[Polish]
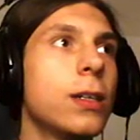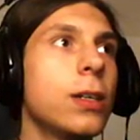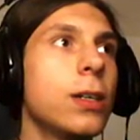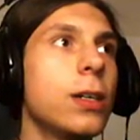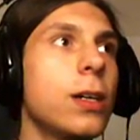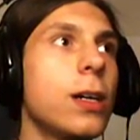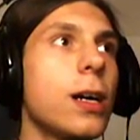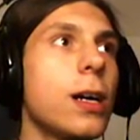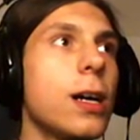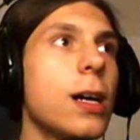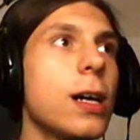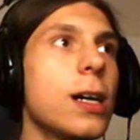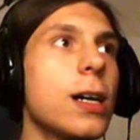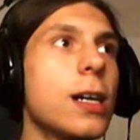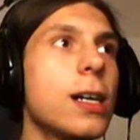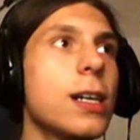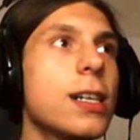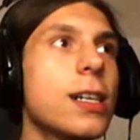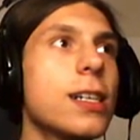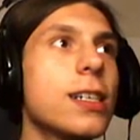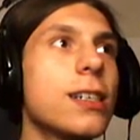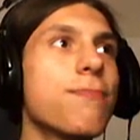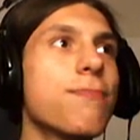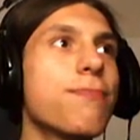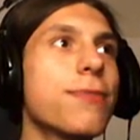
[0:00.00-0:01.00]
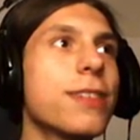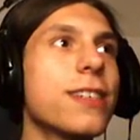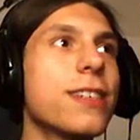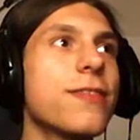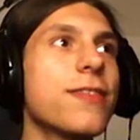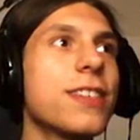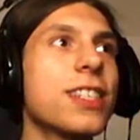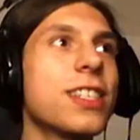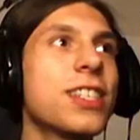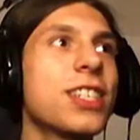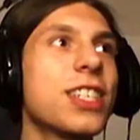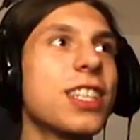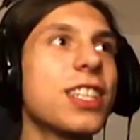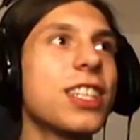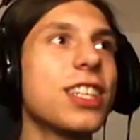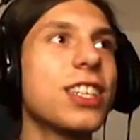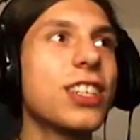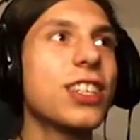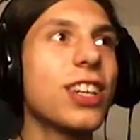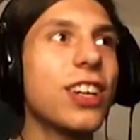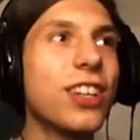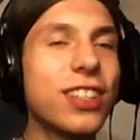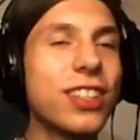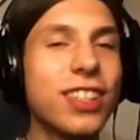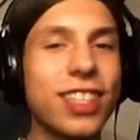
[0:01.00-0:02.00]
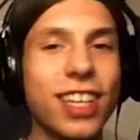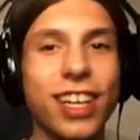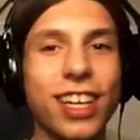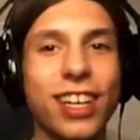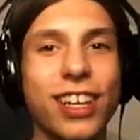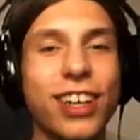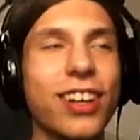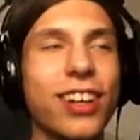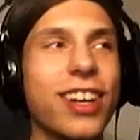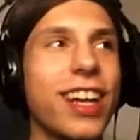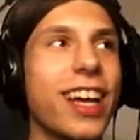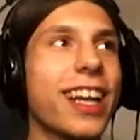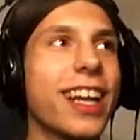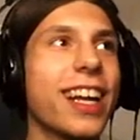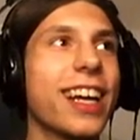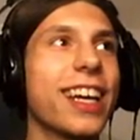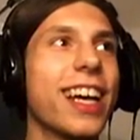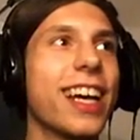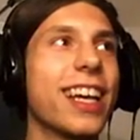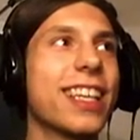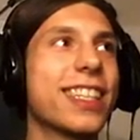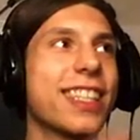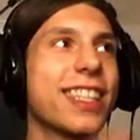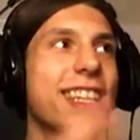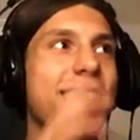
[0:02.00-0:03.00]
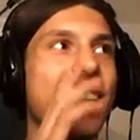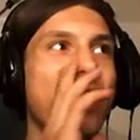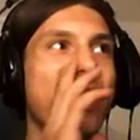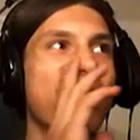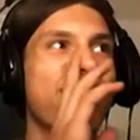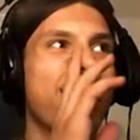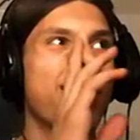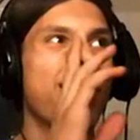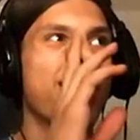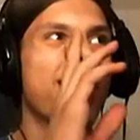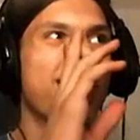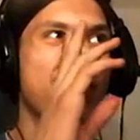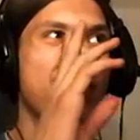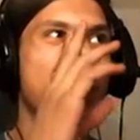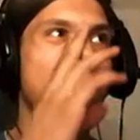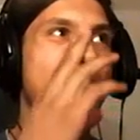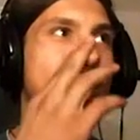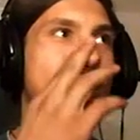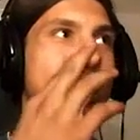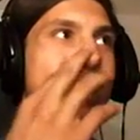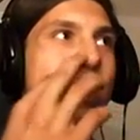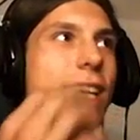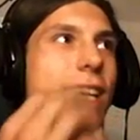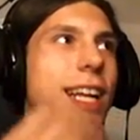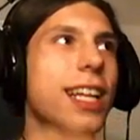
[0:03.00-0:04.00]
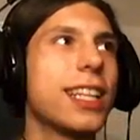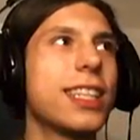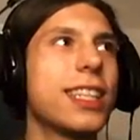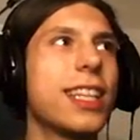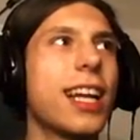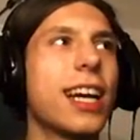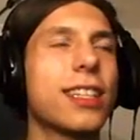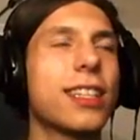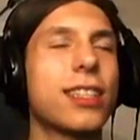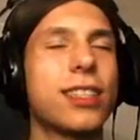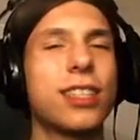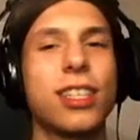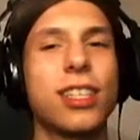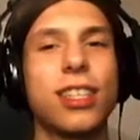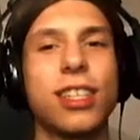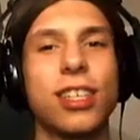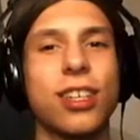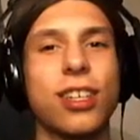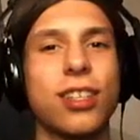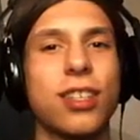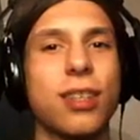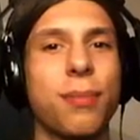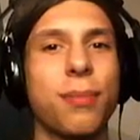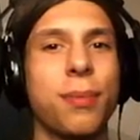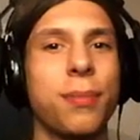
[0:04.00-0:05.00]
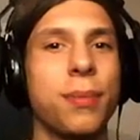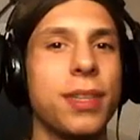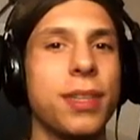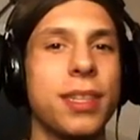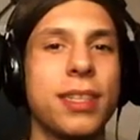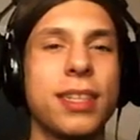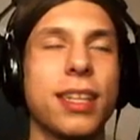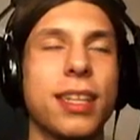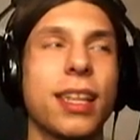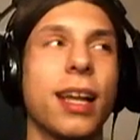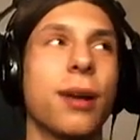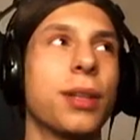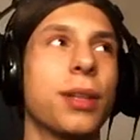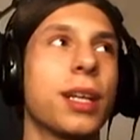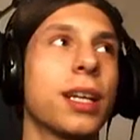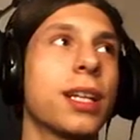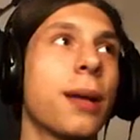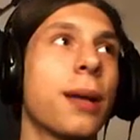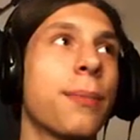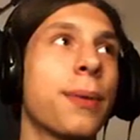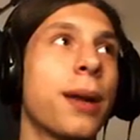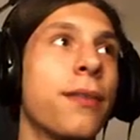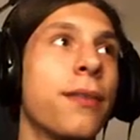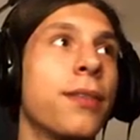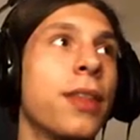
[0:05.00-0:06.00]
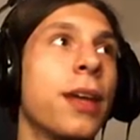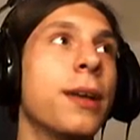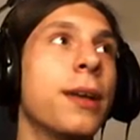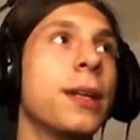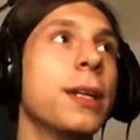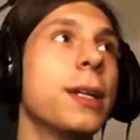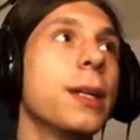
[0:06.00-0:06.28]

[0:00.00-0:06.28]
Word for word: Aaaa, prawie 3000, cholera jasna, nie udało się 3000, ale tak 3000 by mi nic nie dały tak naprawdę.